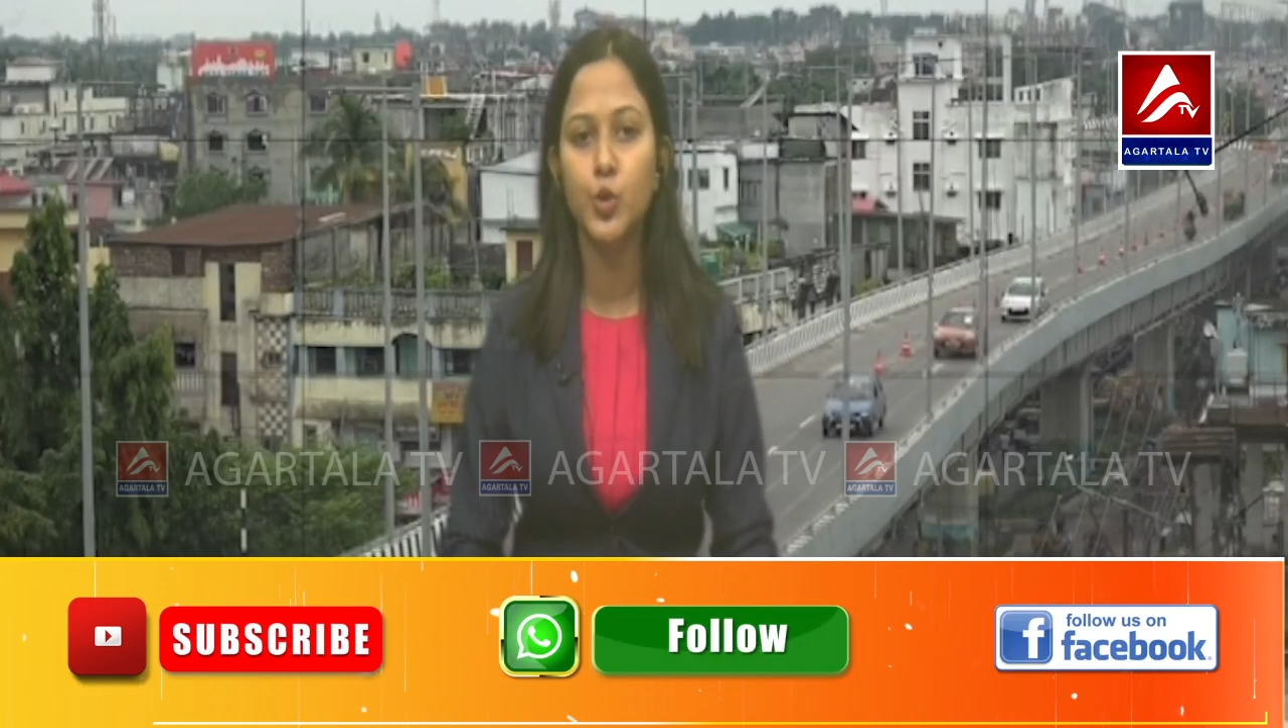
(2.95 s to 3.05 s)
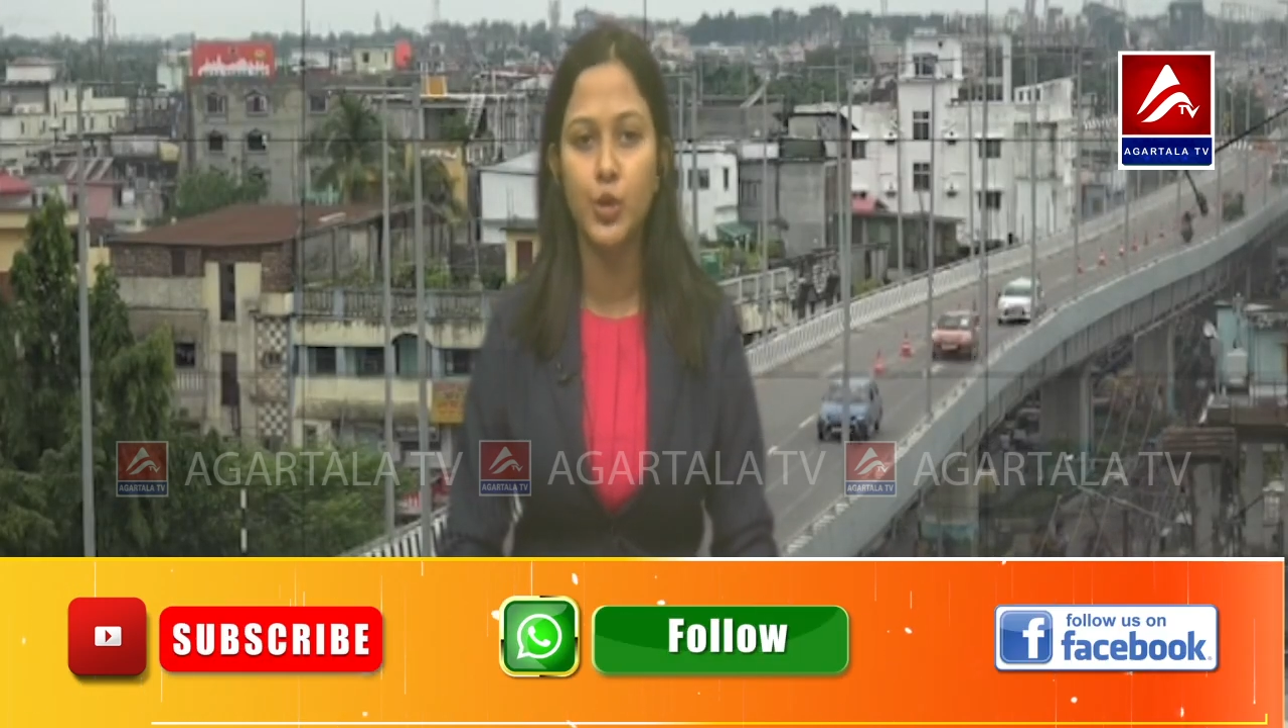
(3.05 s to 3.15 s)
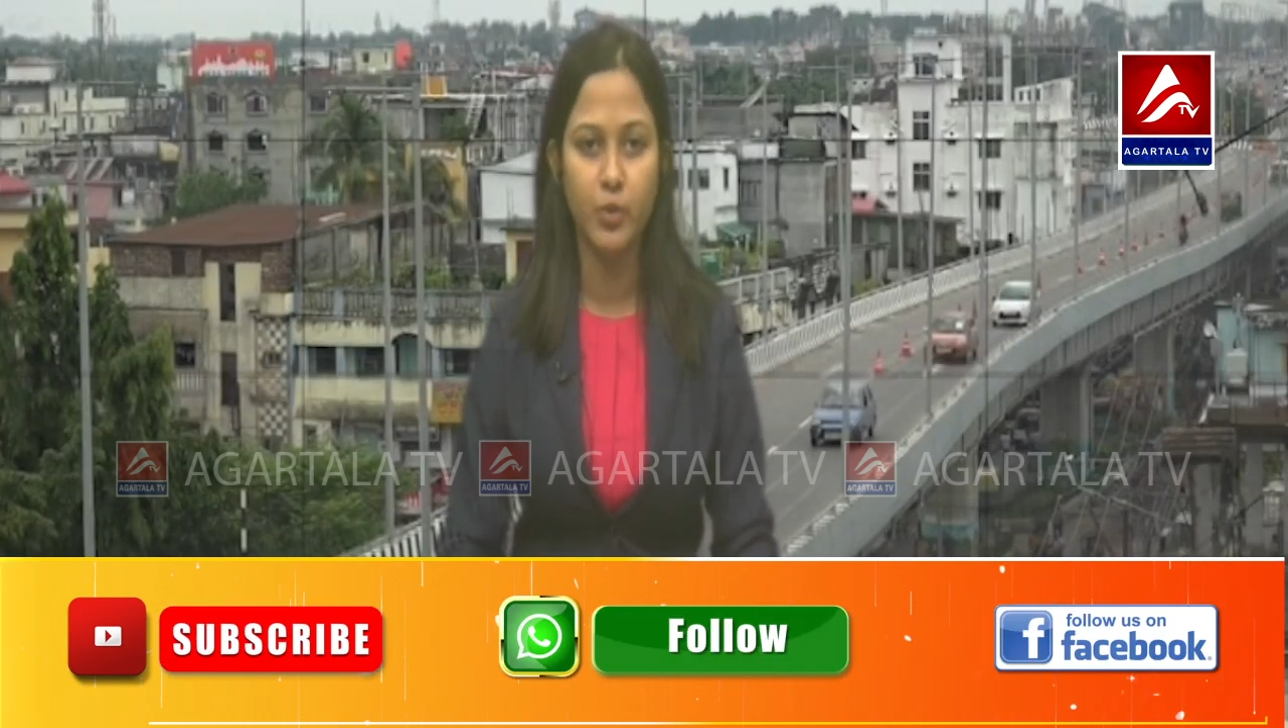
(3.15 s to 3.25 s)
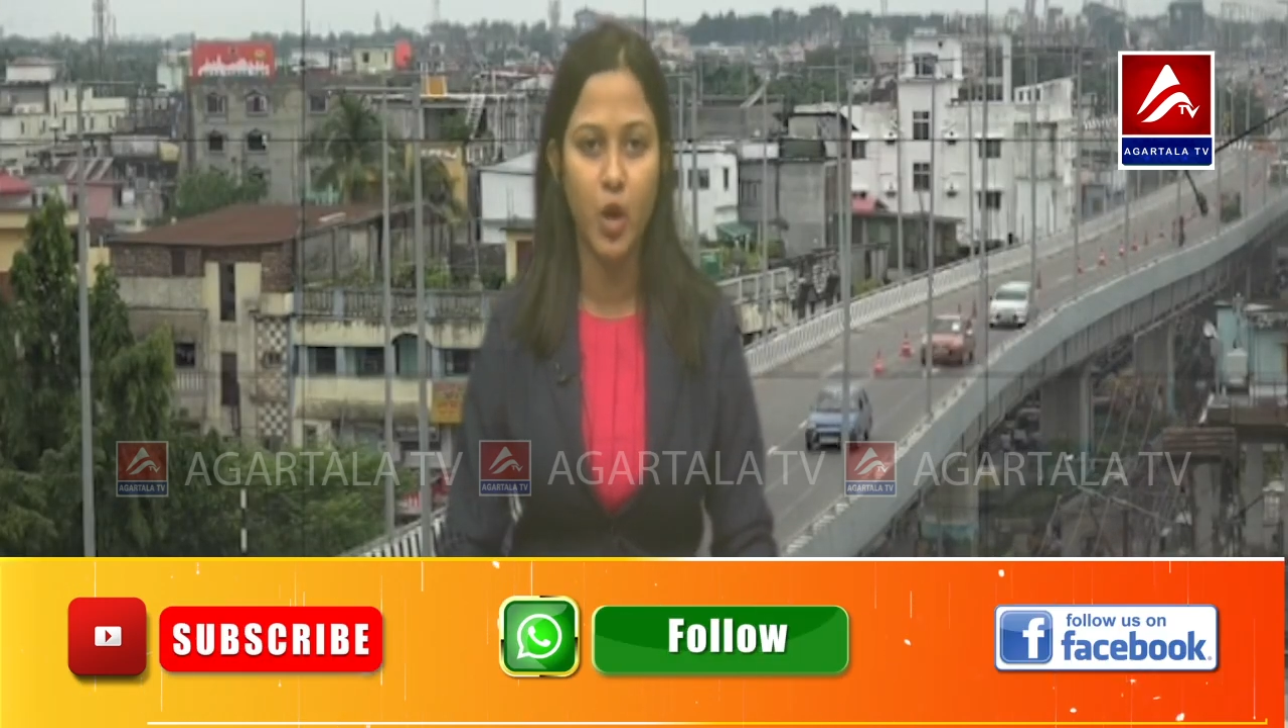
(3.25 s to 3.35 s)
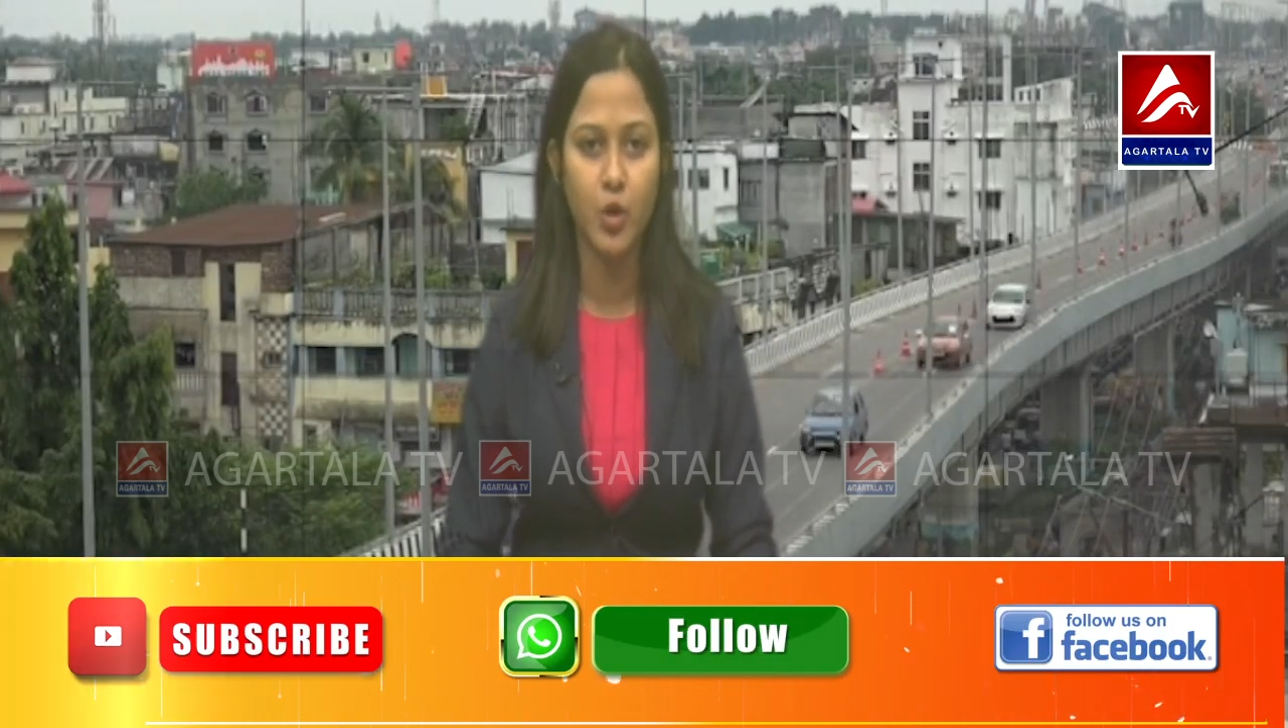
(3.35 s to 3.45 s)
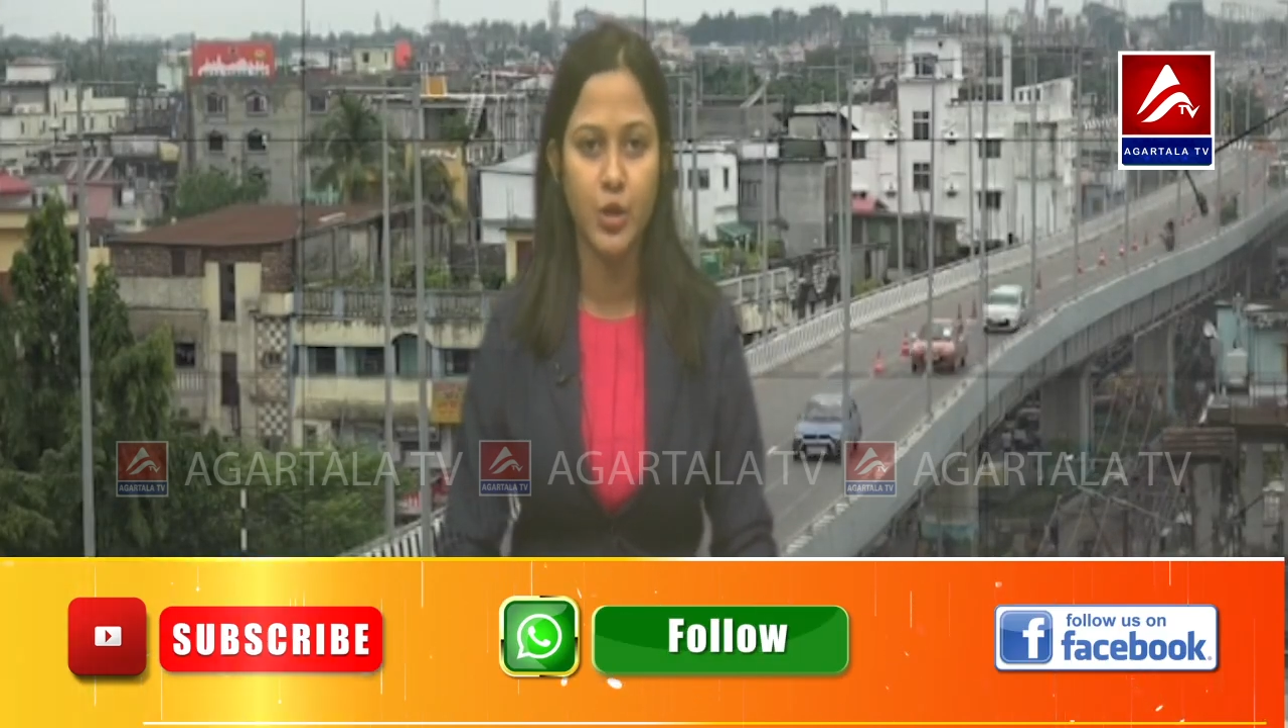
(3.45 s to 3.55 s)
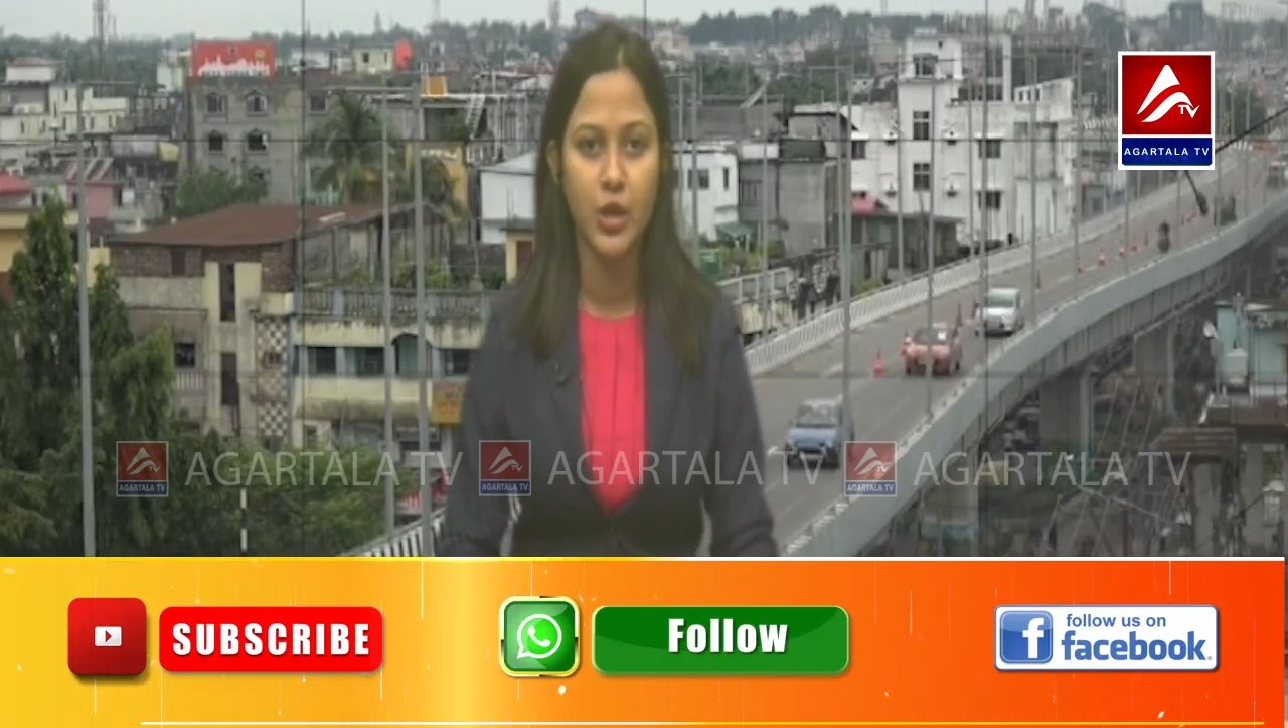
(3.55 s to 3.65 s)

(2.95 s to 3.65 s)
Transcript: দিবস